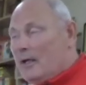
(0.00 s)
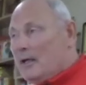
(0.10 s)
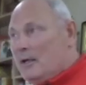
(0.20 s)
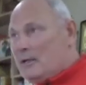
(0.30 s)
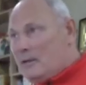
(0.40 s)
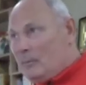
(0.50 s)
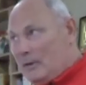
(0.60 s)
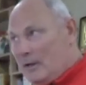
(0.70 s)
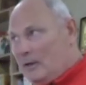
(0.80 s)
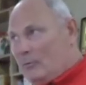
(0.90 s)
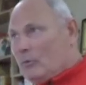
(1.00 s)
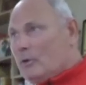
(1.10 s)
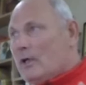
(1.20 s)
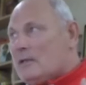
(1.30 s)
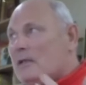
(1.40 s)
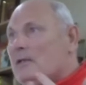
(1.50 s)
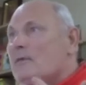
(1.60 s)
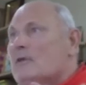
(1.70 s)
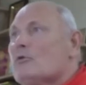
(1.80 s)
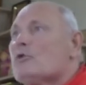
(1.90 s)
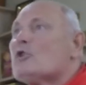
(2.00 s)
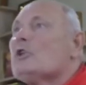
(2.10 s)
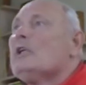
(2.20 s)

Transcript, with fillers: И если мы дадим туда соответствующий